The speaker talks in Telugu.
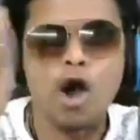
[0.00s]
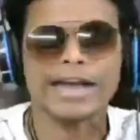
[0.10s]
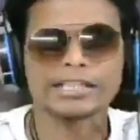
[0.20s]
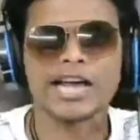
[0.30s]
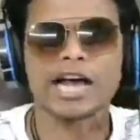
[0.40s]

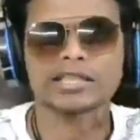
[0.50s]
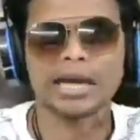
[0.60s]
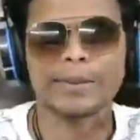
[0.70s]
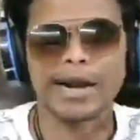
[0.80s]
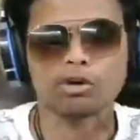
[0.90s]
ఓకే జియాస్
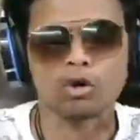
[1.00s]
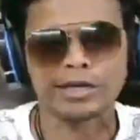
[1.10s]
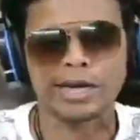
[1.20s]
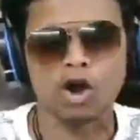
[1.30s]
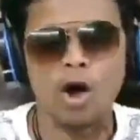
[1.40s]
కనపడాడు
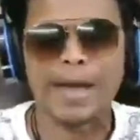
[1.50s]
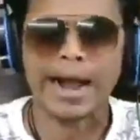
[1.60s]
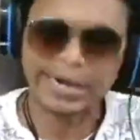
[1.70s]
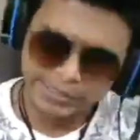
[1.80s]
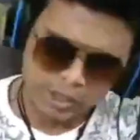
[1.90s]
కొట్టే లోపే
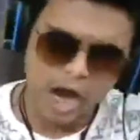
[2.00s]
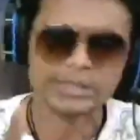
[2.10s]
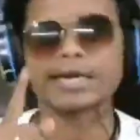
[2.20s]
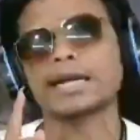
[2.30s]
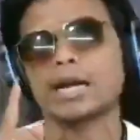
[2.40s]
అక్కడ జియాస్ అక్కడ